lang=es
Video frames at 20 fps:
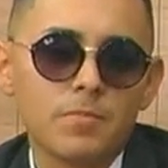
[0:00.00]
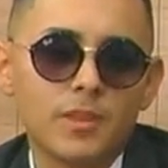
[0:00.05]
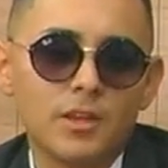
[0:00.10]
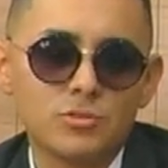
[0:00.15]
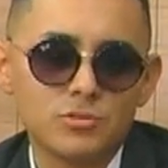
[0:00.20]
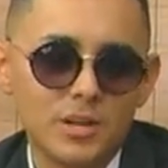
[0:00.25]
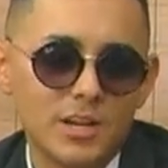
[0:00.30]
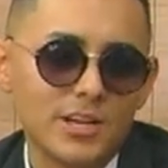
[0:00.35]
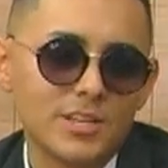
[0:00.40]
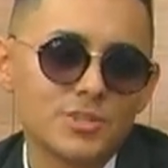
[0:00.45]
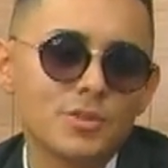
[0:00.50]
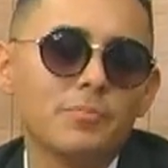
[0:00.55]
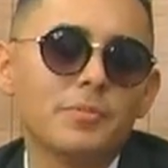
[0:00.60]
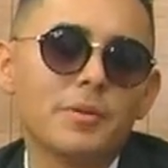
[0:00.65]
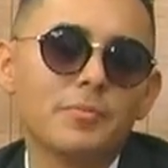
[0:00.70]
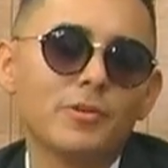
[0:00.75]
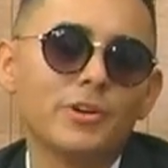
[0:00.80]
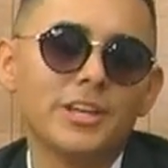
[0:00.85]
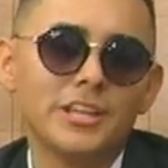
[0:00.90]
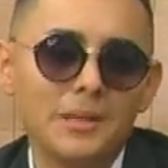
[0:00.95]
Es una canción
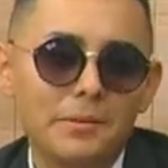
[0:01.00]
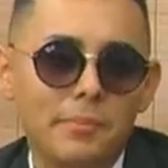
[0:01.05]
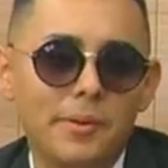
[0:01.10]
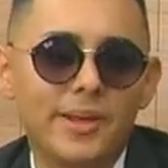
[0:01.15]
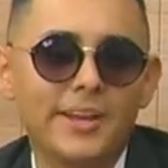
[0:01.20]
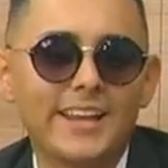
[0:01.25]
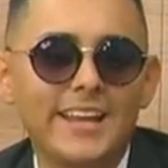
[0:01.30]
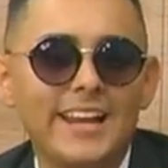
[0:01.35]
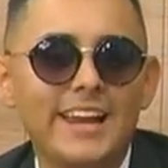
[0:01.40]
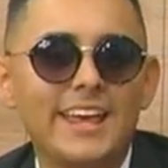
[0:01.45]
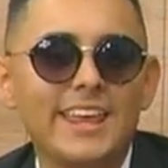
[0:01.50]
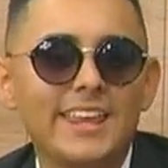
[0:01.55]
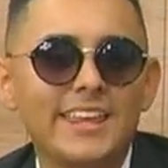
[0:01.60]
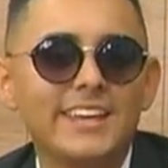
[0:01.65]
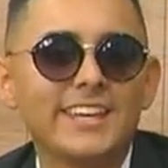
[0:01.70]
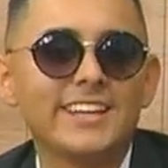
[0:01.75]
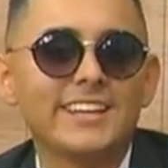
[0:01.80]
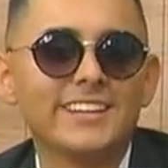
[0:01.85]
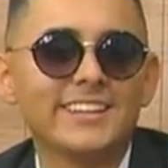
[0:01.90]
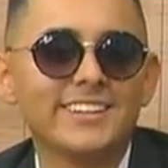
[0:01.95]
bien bonita para que la
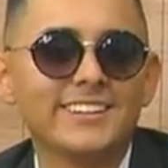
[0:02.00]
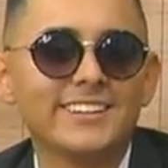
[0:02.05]
dediquen.